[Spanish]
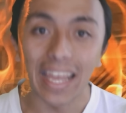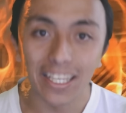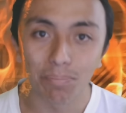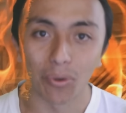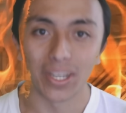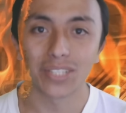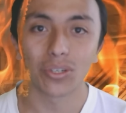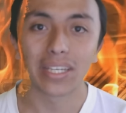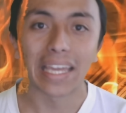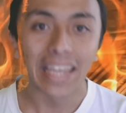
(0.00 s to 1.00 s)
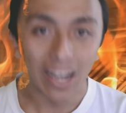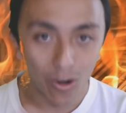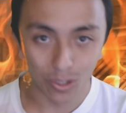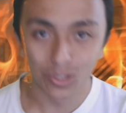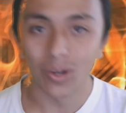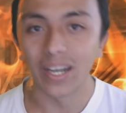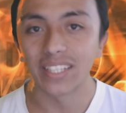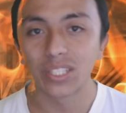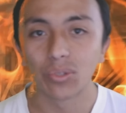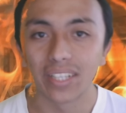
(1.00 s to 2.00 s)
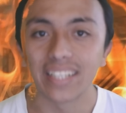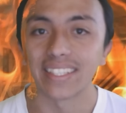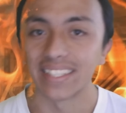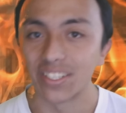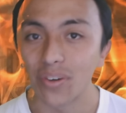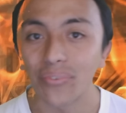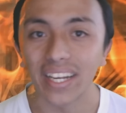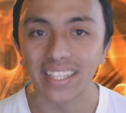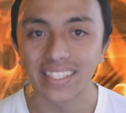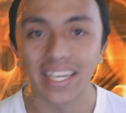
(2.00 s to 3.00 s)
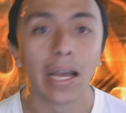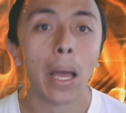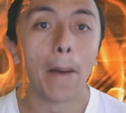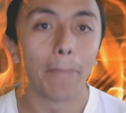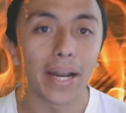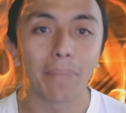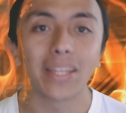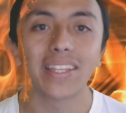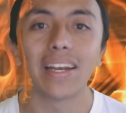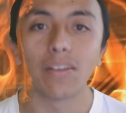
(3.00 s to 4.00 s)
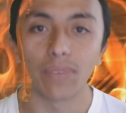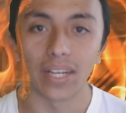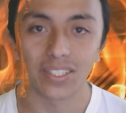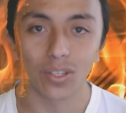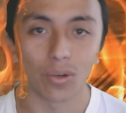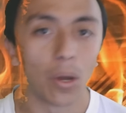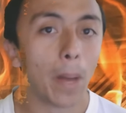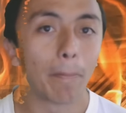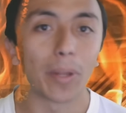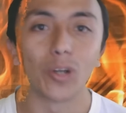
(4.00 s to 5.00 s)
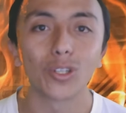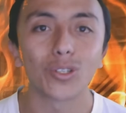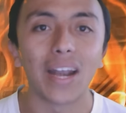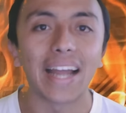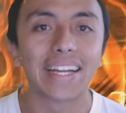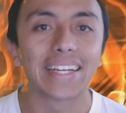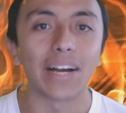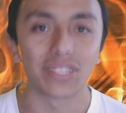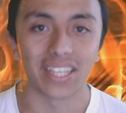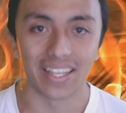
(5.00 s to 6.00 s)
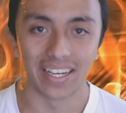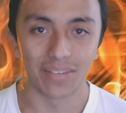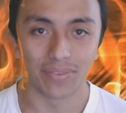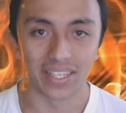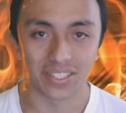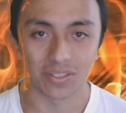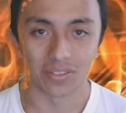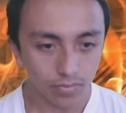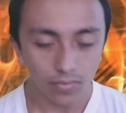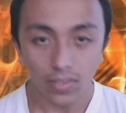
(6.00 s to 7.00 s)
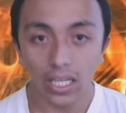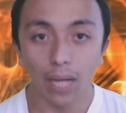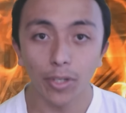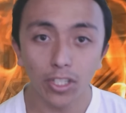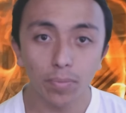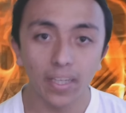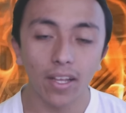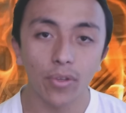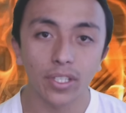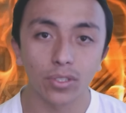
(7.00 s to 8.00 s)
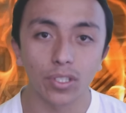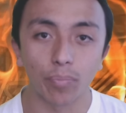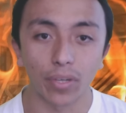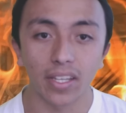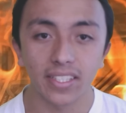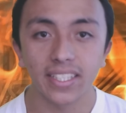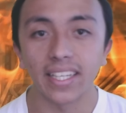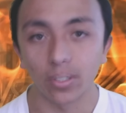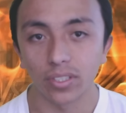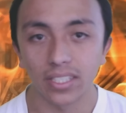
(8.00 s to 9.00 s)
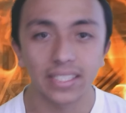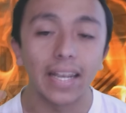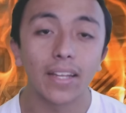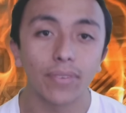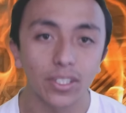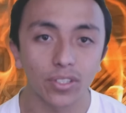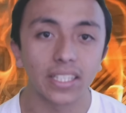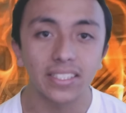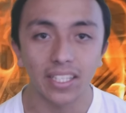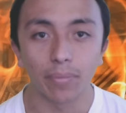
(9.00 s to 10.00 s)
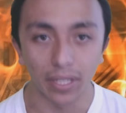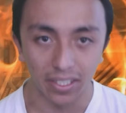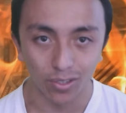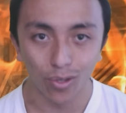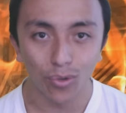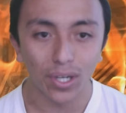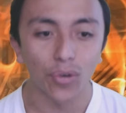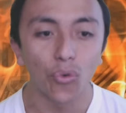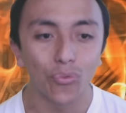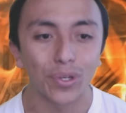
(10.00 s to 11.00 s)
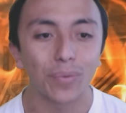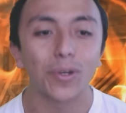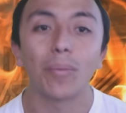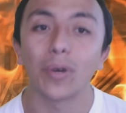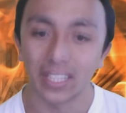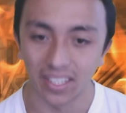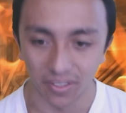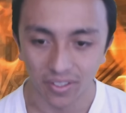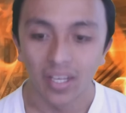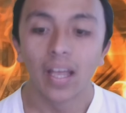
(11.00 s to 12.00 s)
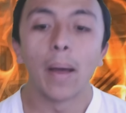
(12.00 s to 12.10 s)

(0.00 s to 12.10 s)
Es por eso que los dólares se utilizan de referencia para medir la inflación, pero no son la causa de la inflación. Habiendo explicado esto, se puede decir entonces que la inflación es siempre y en todo lugar un fenómeno monetario.